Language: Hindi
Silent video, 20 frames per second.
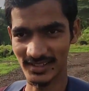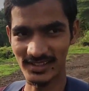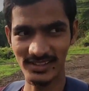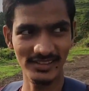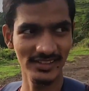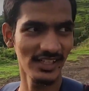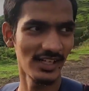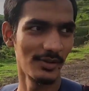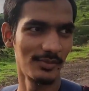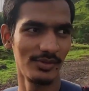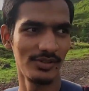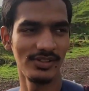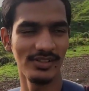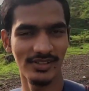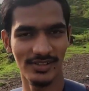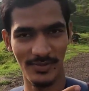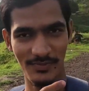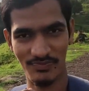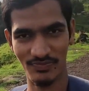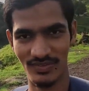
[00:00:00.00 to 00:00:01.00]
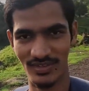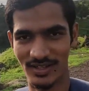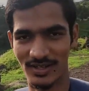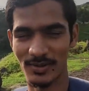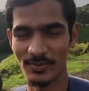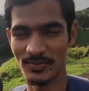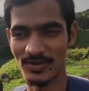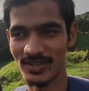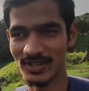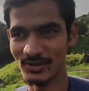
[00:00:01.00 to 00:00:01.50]
सही था अभी
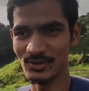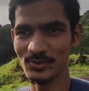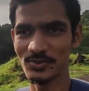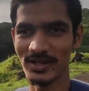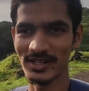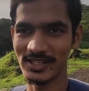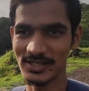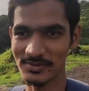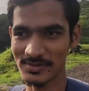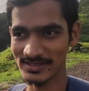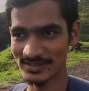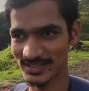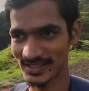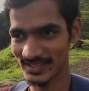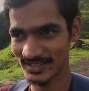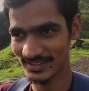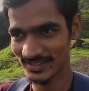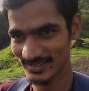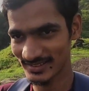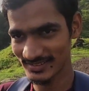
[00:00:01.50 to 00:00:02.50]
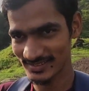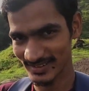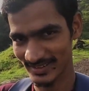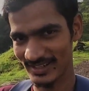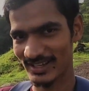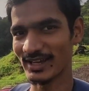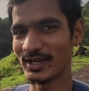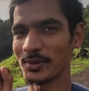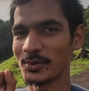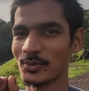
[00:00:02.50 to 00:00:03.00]
अपने अनूप भाई ने बताया कि
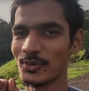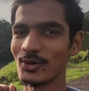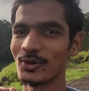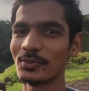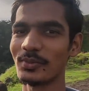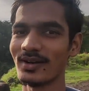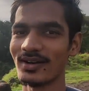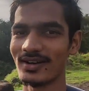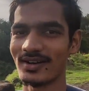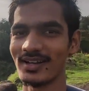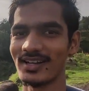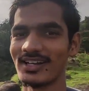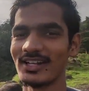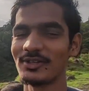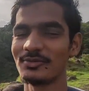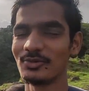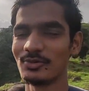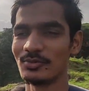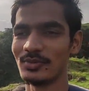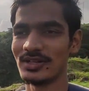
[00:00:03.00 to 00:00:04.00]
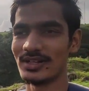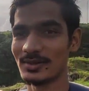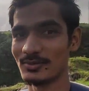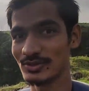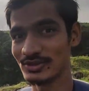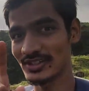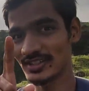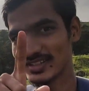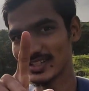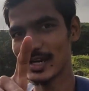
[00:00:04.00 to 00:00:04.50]
एयरपोर्ट बन रहा है नई मुंबई का
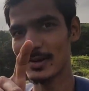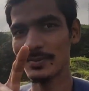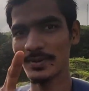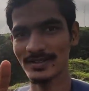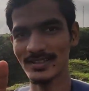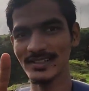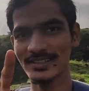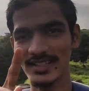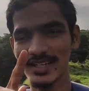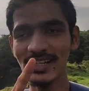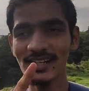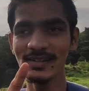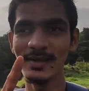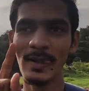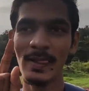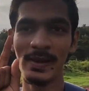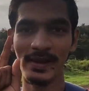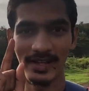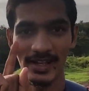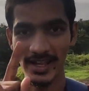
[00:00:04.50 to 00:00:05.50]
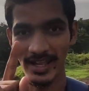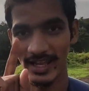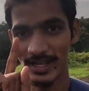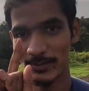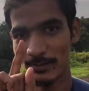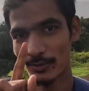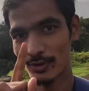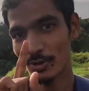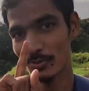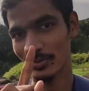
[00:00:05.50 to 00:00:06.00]
मुझे इतना पता था कि
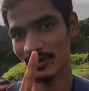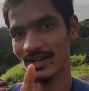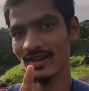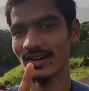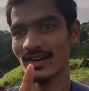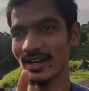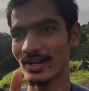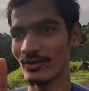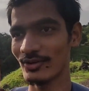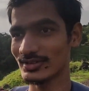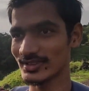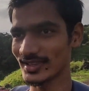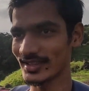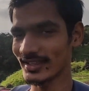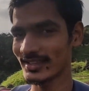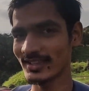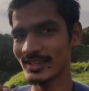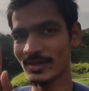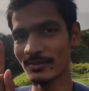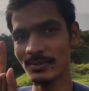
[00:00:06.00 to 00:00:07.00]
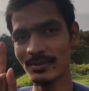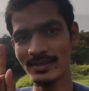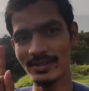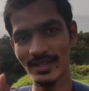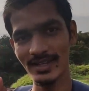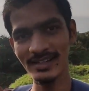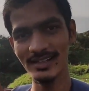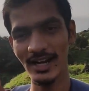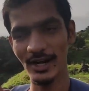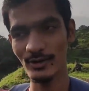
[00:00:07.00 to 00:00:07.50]
एयरपोर्ट बन रहा है और देख के भी
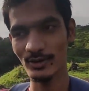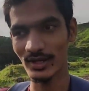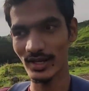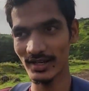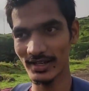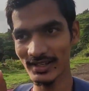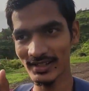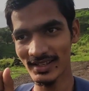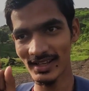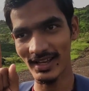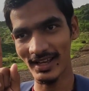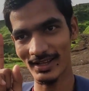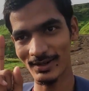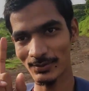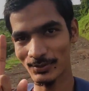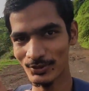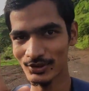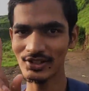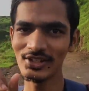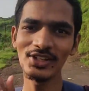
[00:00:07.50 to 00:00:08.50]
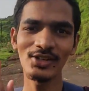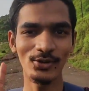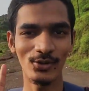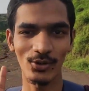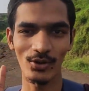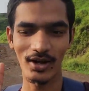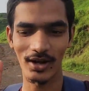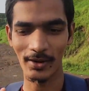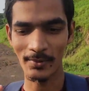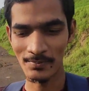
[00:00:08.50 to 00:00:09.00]
यही डाउट आ रहा है कि एयरपोर्ट ही
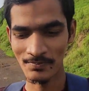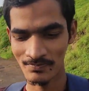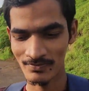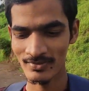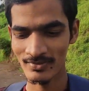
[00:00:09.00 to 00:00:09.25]
होगा